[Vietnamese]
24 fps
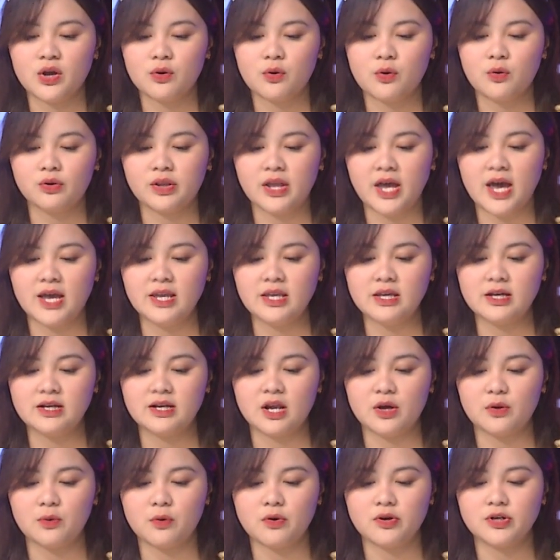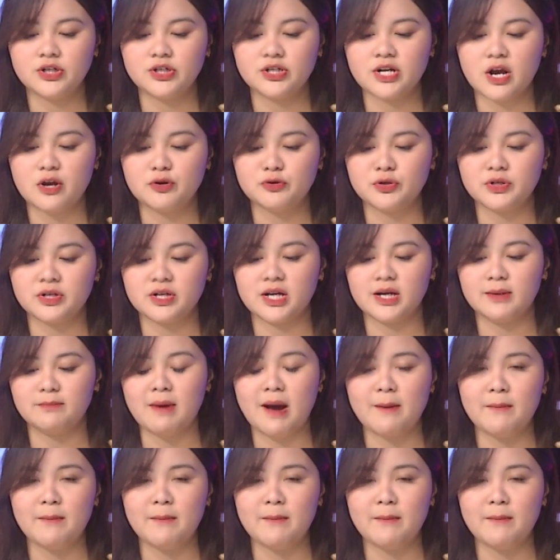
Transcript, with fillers: Cụ thể như là ngôi sao truyền hình